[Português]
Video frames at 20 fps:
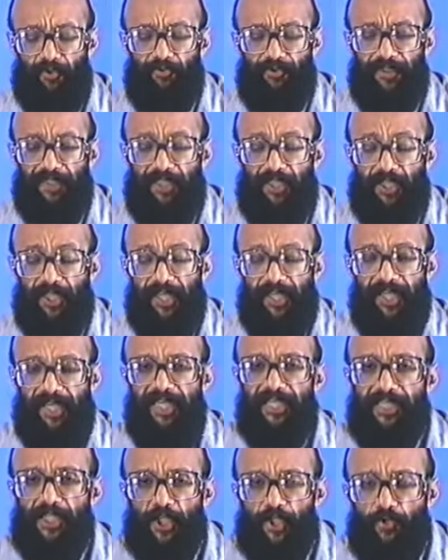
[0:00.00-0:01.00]
digo o seguinte:
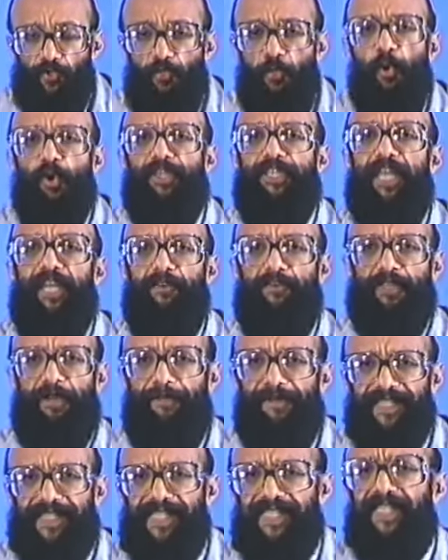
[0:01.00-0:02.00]
existe um modelo que
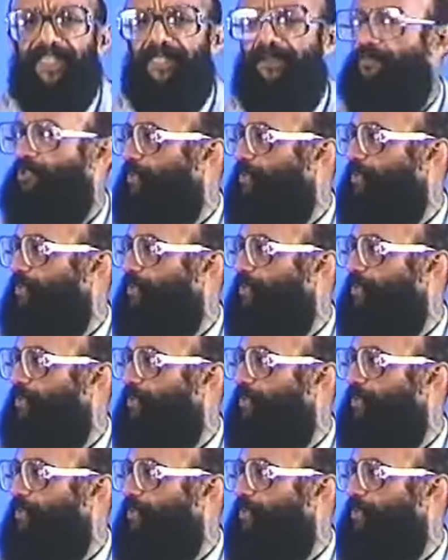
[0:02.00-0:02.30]
precisa ser